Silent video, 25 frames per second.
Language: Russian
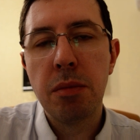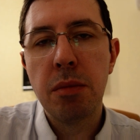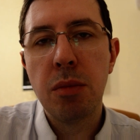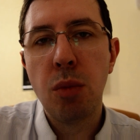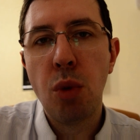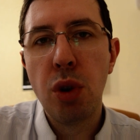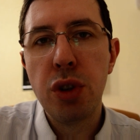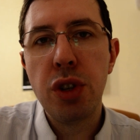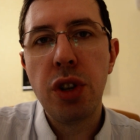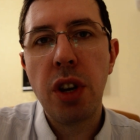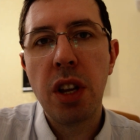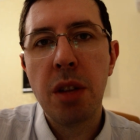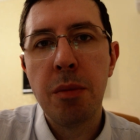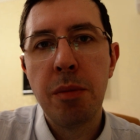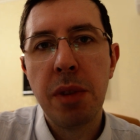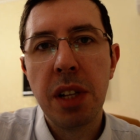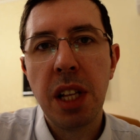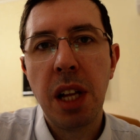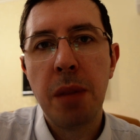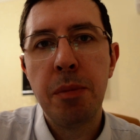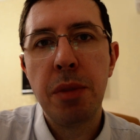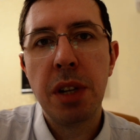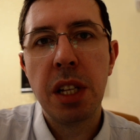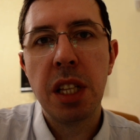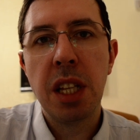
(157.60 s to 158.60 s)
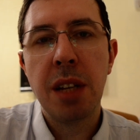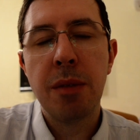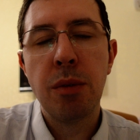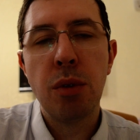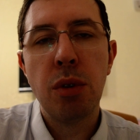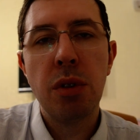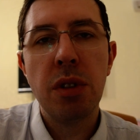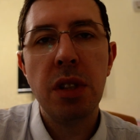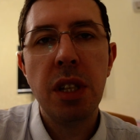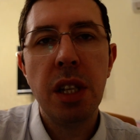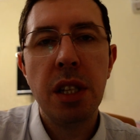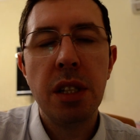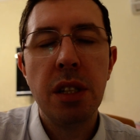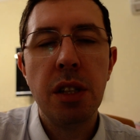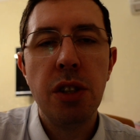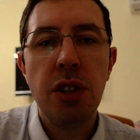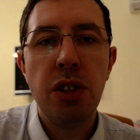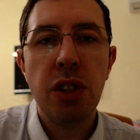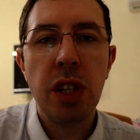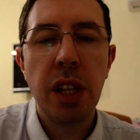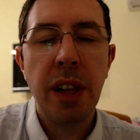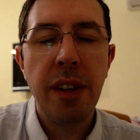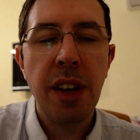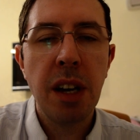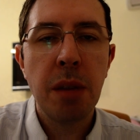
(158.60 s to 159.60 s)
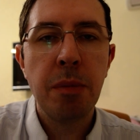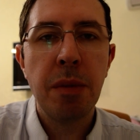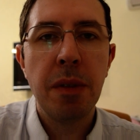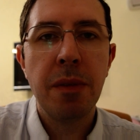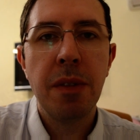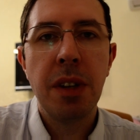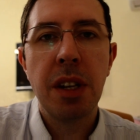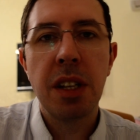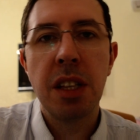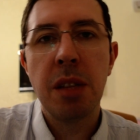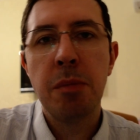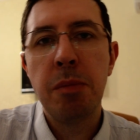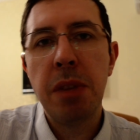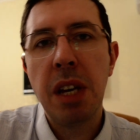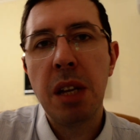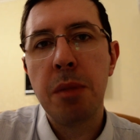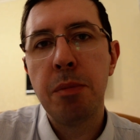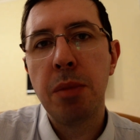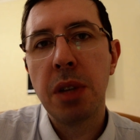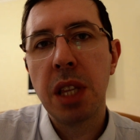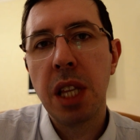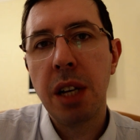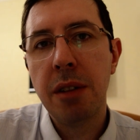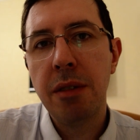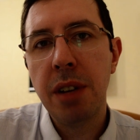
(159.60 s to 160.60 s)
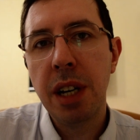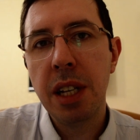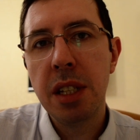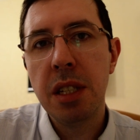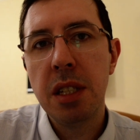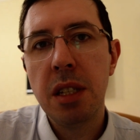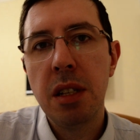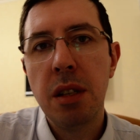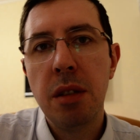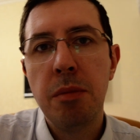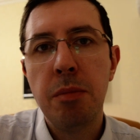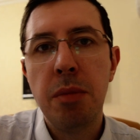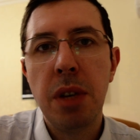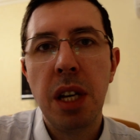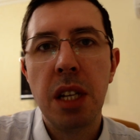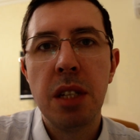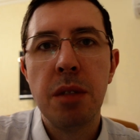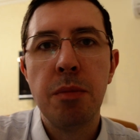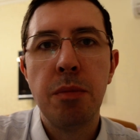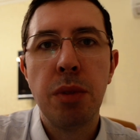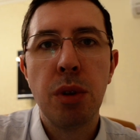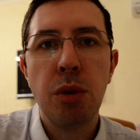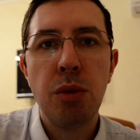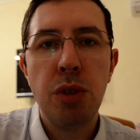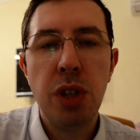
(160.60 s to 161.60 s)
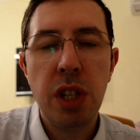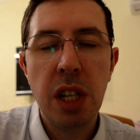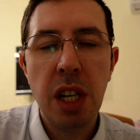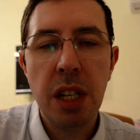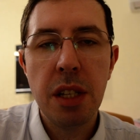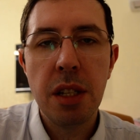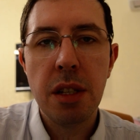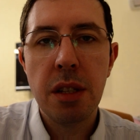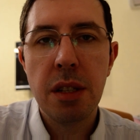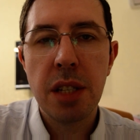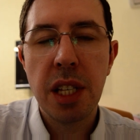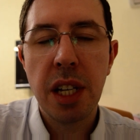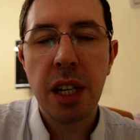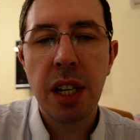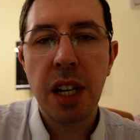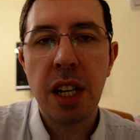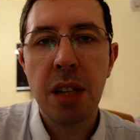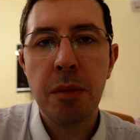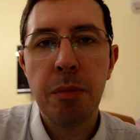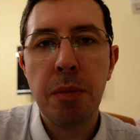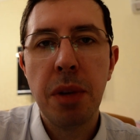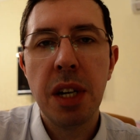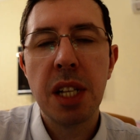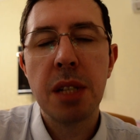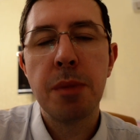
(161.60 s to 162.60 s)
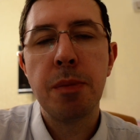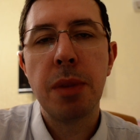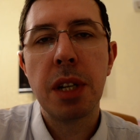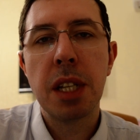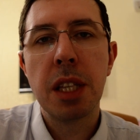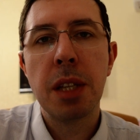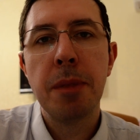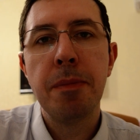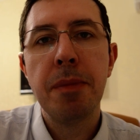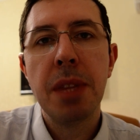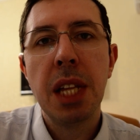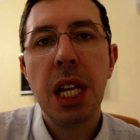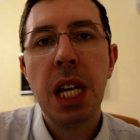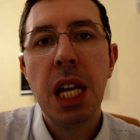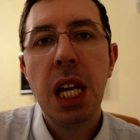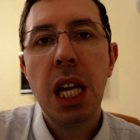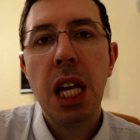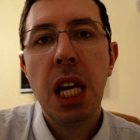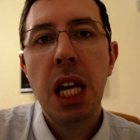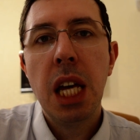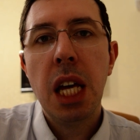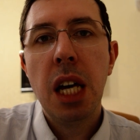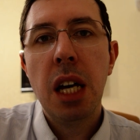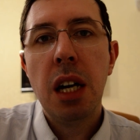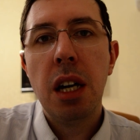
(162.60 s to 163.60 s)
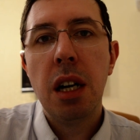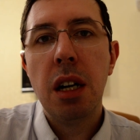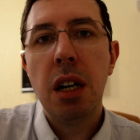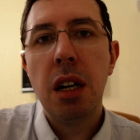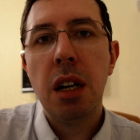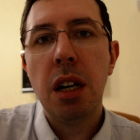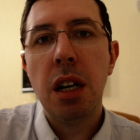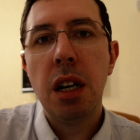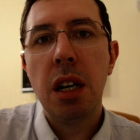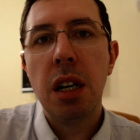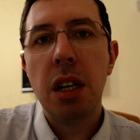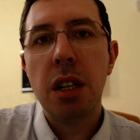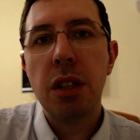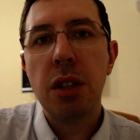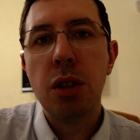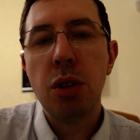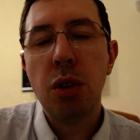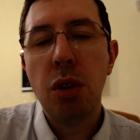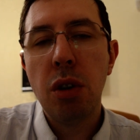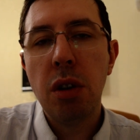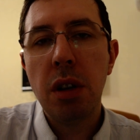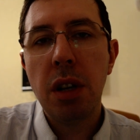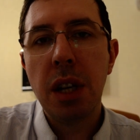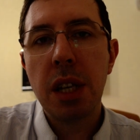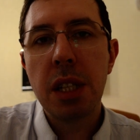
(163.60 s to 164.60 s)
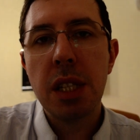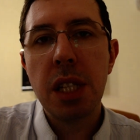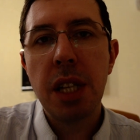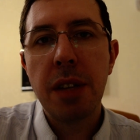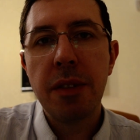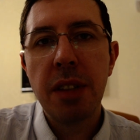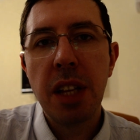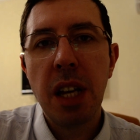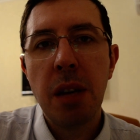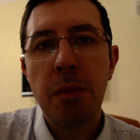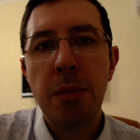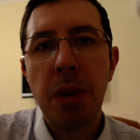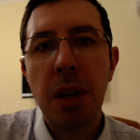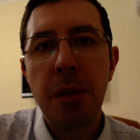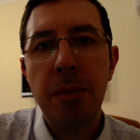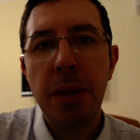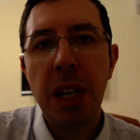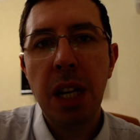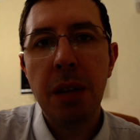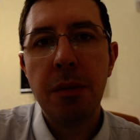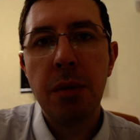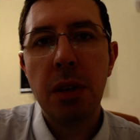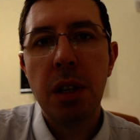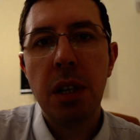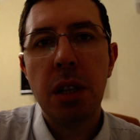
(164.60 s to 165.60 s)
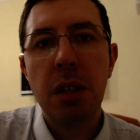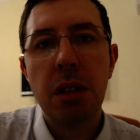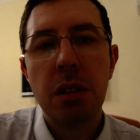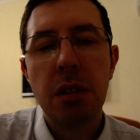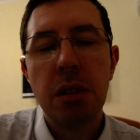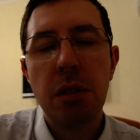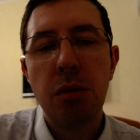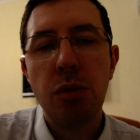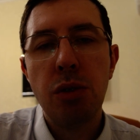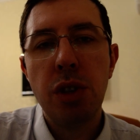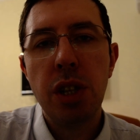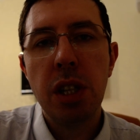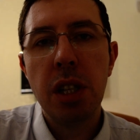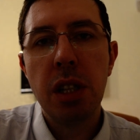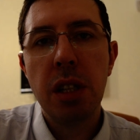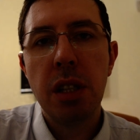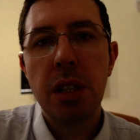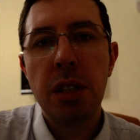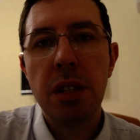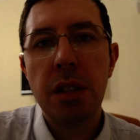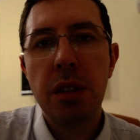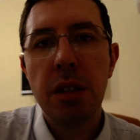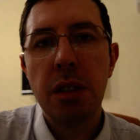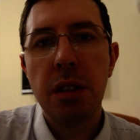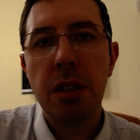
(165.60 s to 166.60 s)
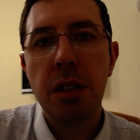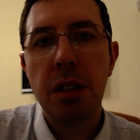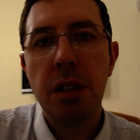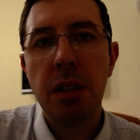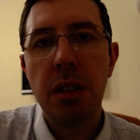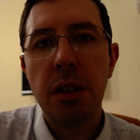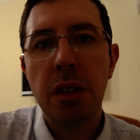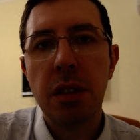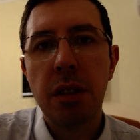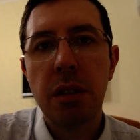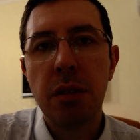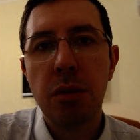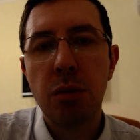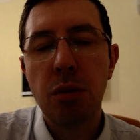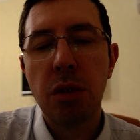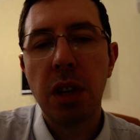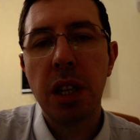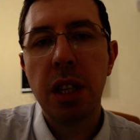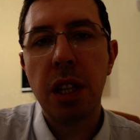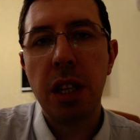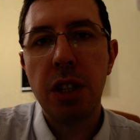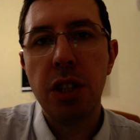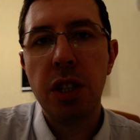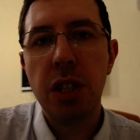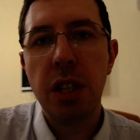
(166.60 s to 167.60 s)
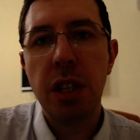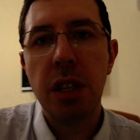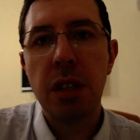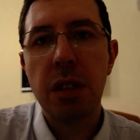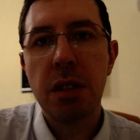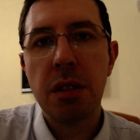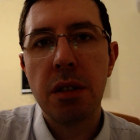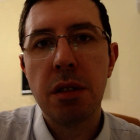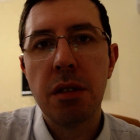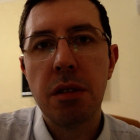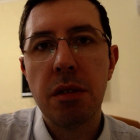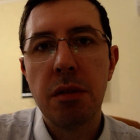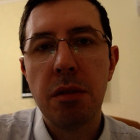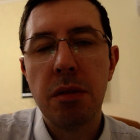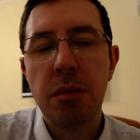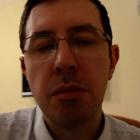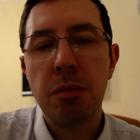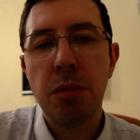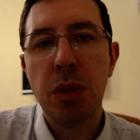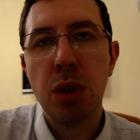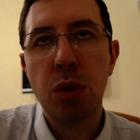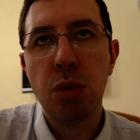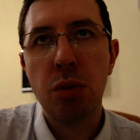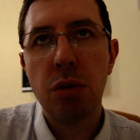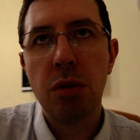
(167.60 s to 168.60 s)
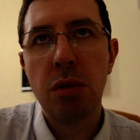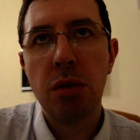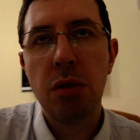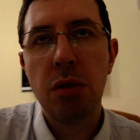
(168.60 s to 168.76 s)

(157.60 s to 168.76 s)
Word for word: очередь была передо мной 10 человек, примерно 5 подавать, 5 получать загранпаспорт. Но основная проблема случилась, ну, когда через минут